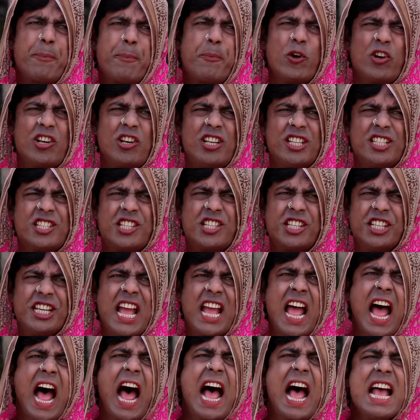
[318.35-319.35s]
কাপড়
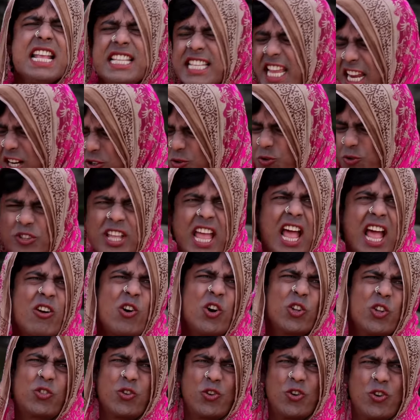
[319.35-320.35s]
লিছি আইসা একটু
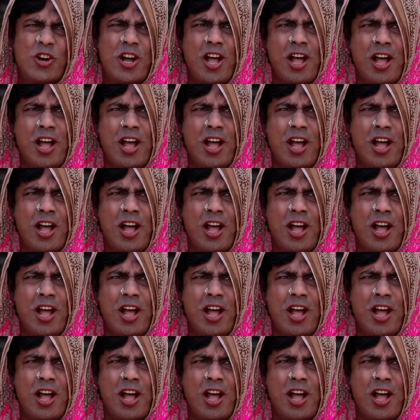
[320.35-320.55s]
দেখো তো